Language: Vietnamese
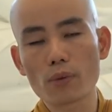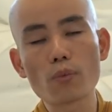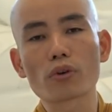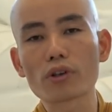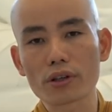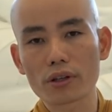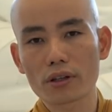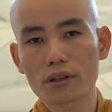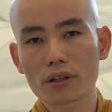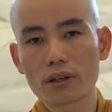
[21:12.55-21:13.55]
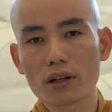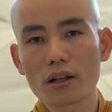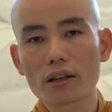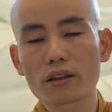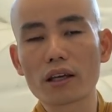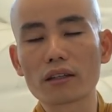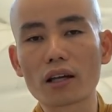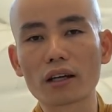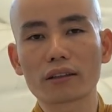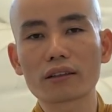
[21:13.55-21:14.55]
của một người thì
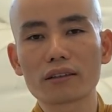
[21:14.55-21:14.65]
thịt